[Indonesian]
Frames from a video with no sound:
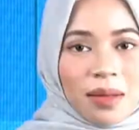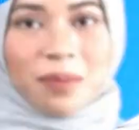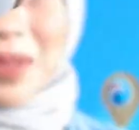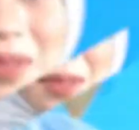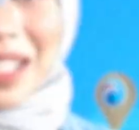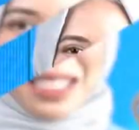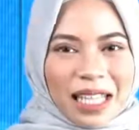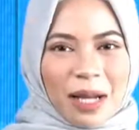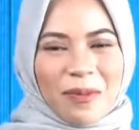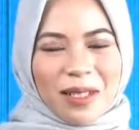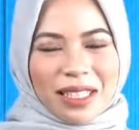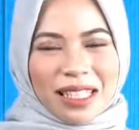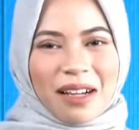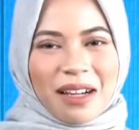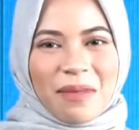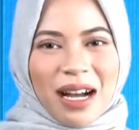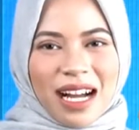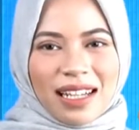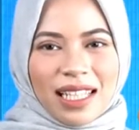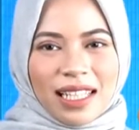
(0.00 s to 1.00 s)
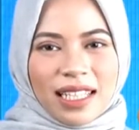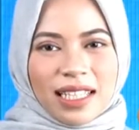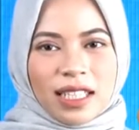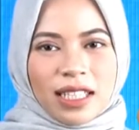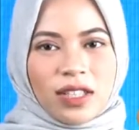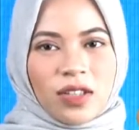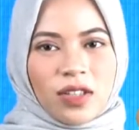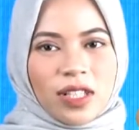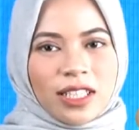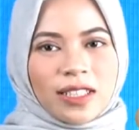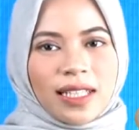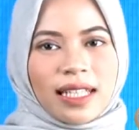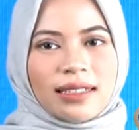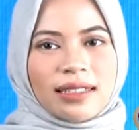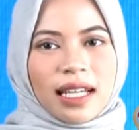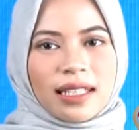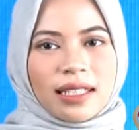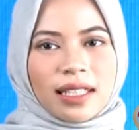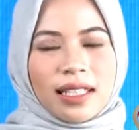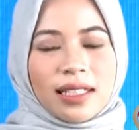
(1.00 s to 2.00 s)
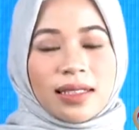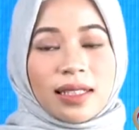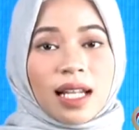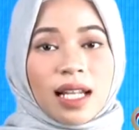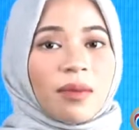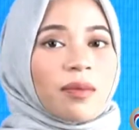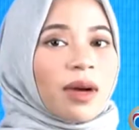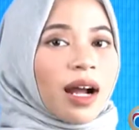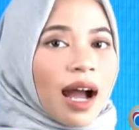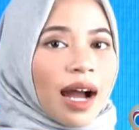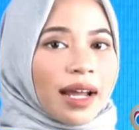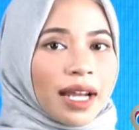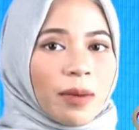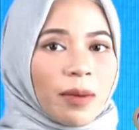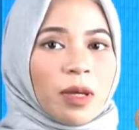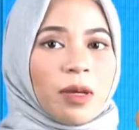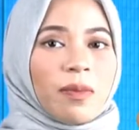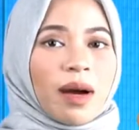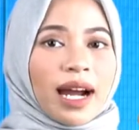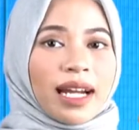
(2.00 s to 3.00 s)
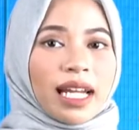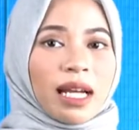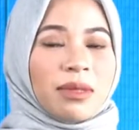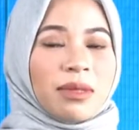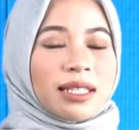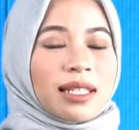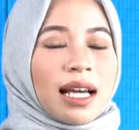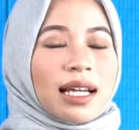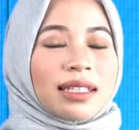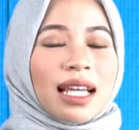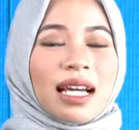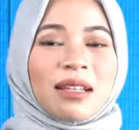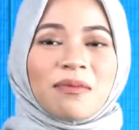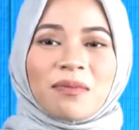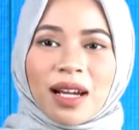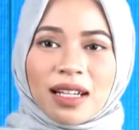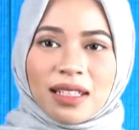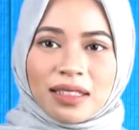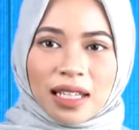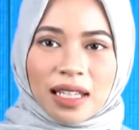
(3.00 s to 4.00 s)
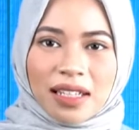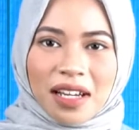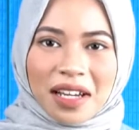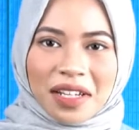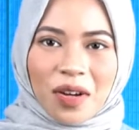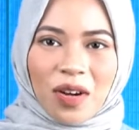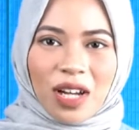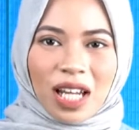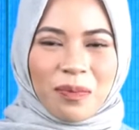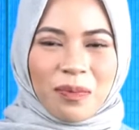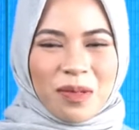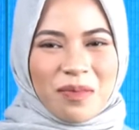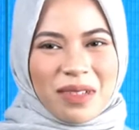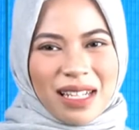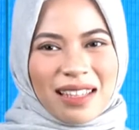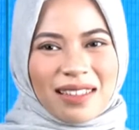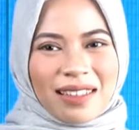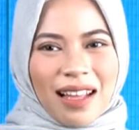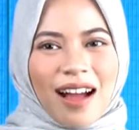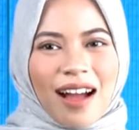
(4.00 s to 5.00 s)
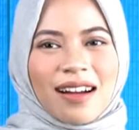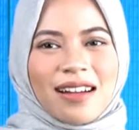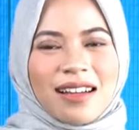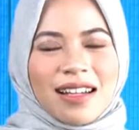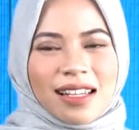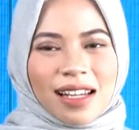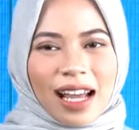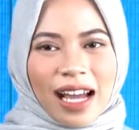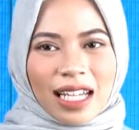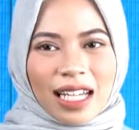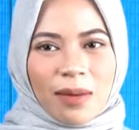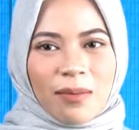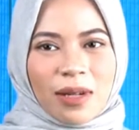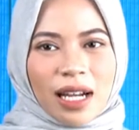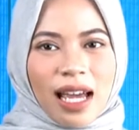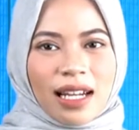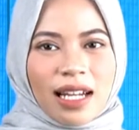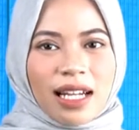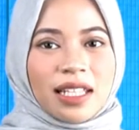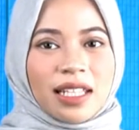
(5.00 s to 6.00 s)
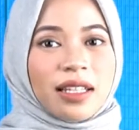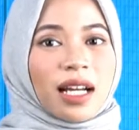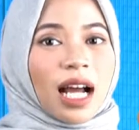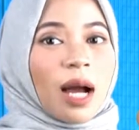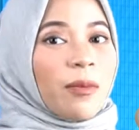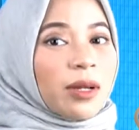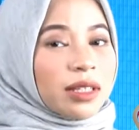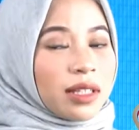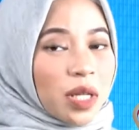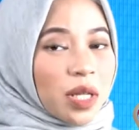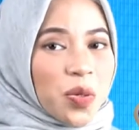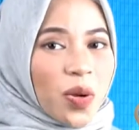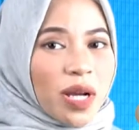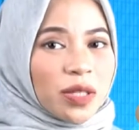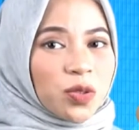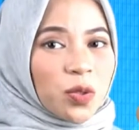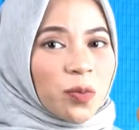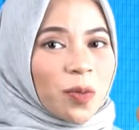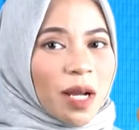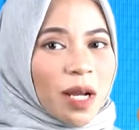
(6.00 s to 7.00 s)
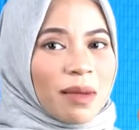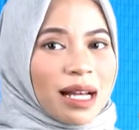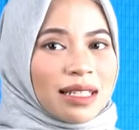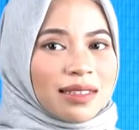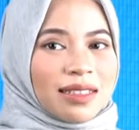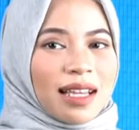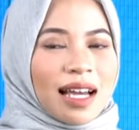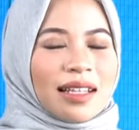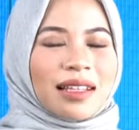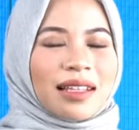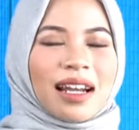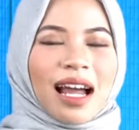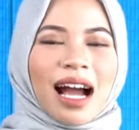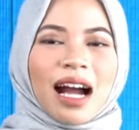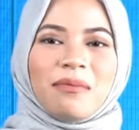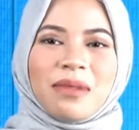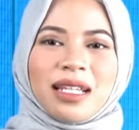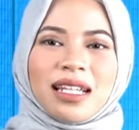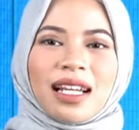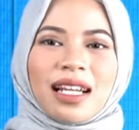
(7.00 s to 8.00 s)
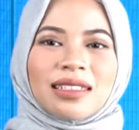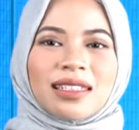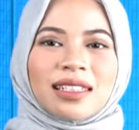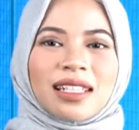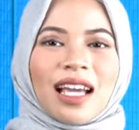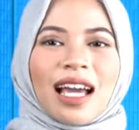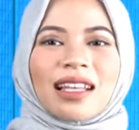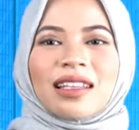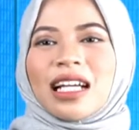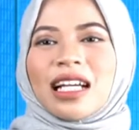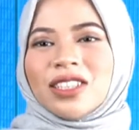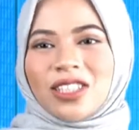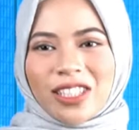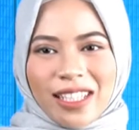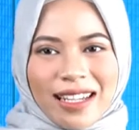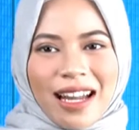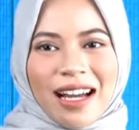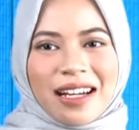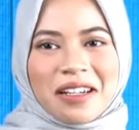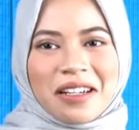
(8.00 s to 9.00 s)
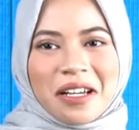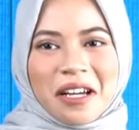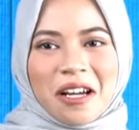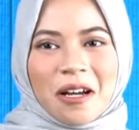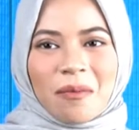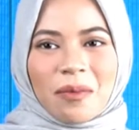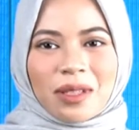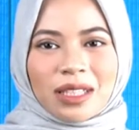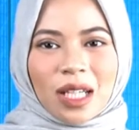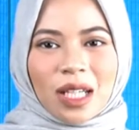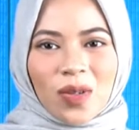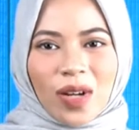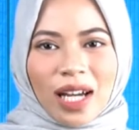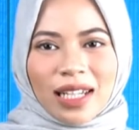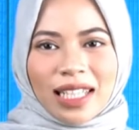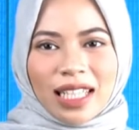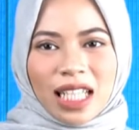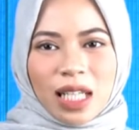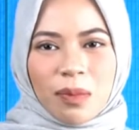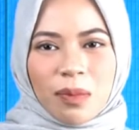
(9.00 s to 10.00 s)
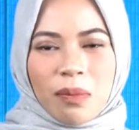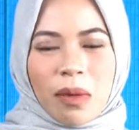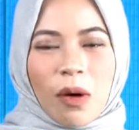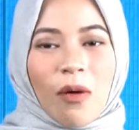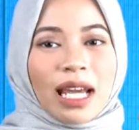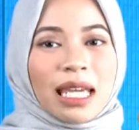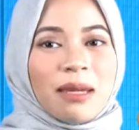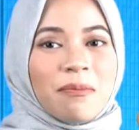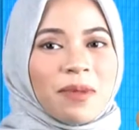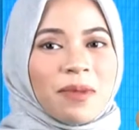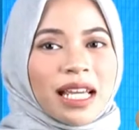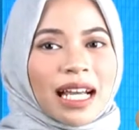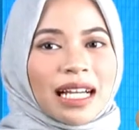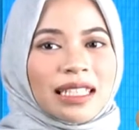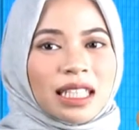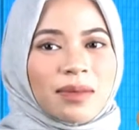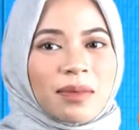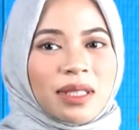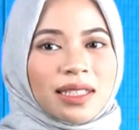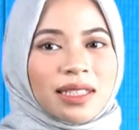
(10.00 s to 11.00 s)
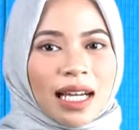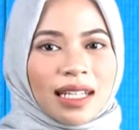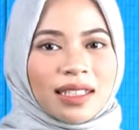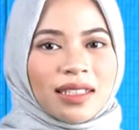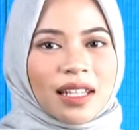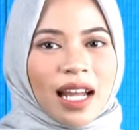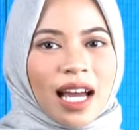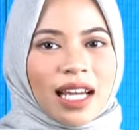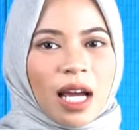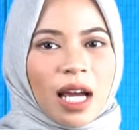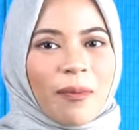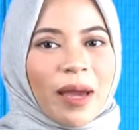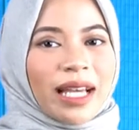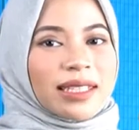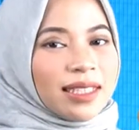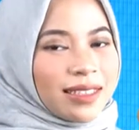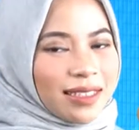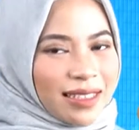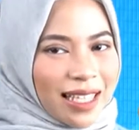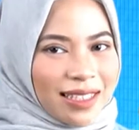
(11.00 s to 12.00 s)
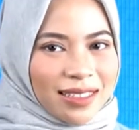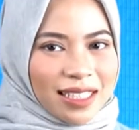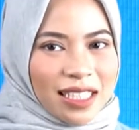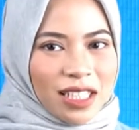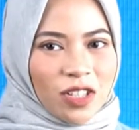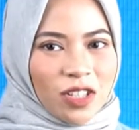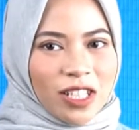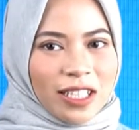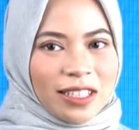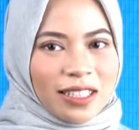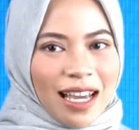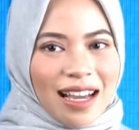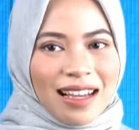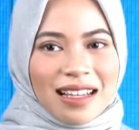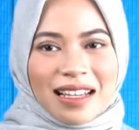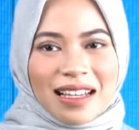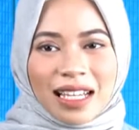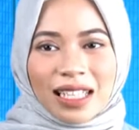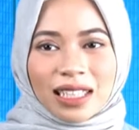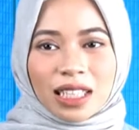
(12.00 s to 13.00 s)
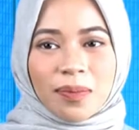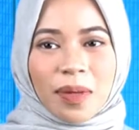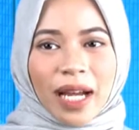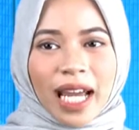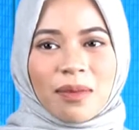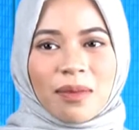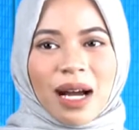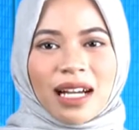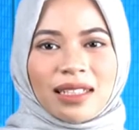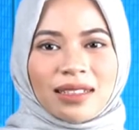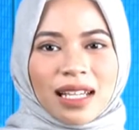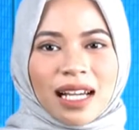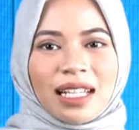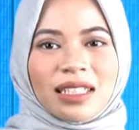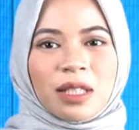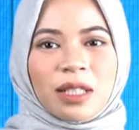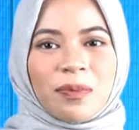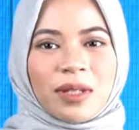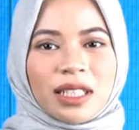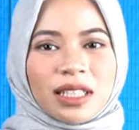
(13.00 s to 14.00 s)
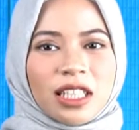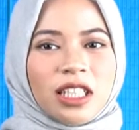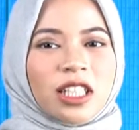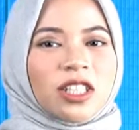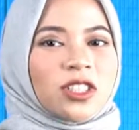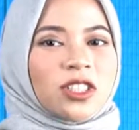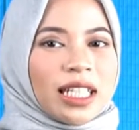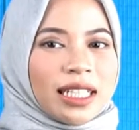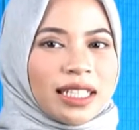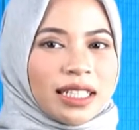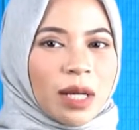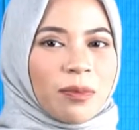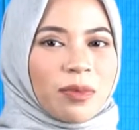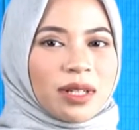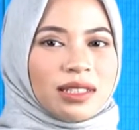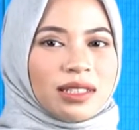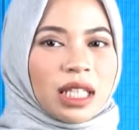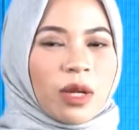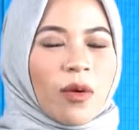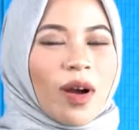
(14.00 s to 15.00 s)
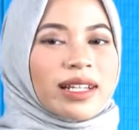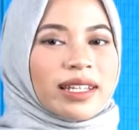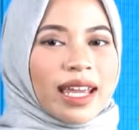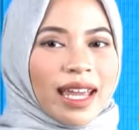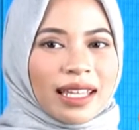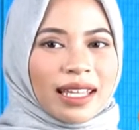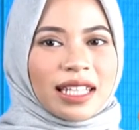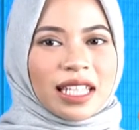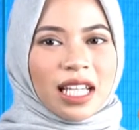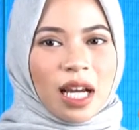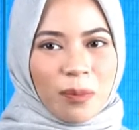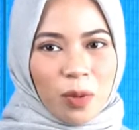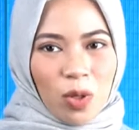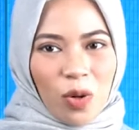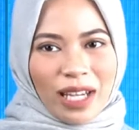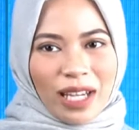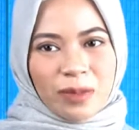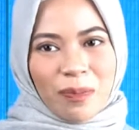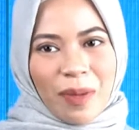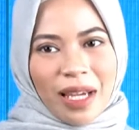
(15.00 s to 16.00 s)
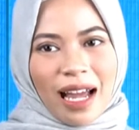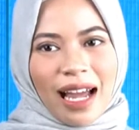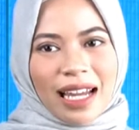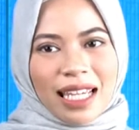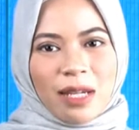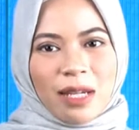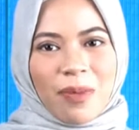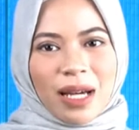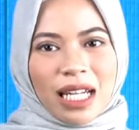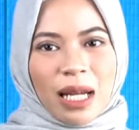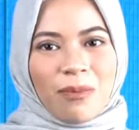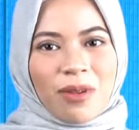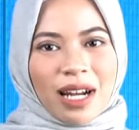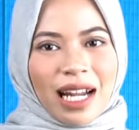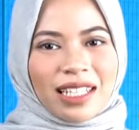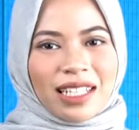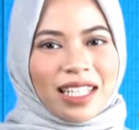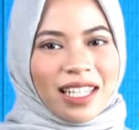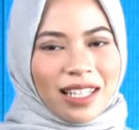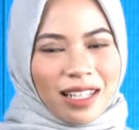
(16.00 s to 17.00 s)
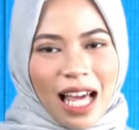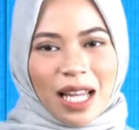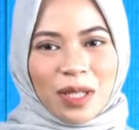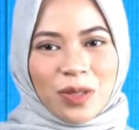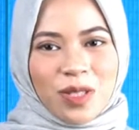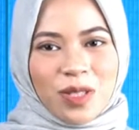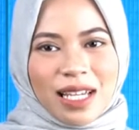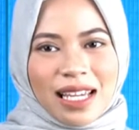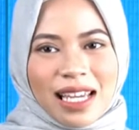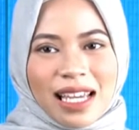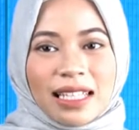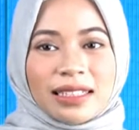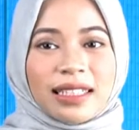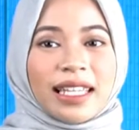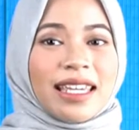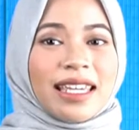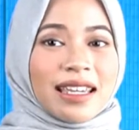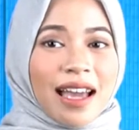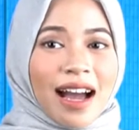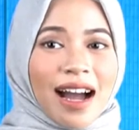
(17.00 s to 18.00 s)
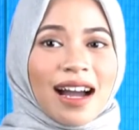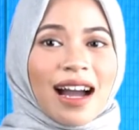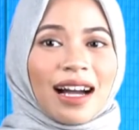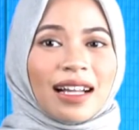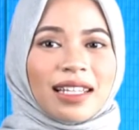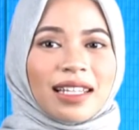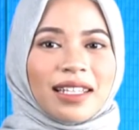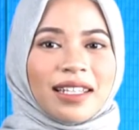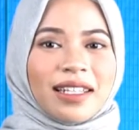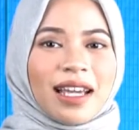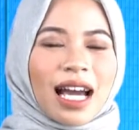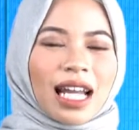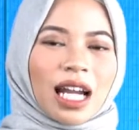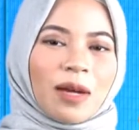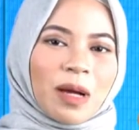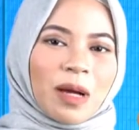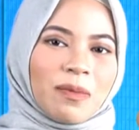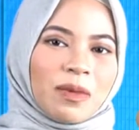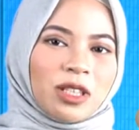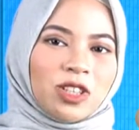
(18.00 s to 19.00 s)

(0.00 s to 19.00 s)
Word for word: Berita pertama, Indonesia saat ini sedang menghadapi bahaya besar tanpa disadari oleh pemerintah karena berada di tengah pertarungan supremasi antara Amerika Serikat dan Cina. Pertarungan ini membawa implikasi besar terhadap eksistensi Indonesia sebagai bangsa seperti terjadinya peristiwa G30 SPKI pada Perang Dingin lalu. Sehingga hal ini diharapkan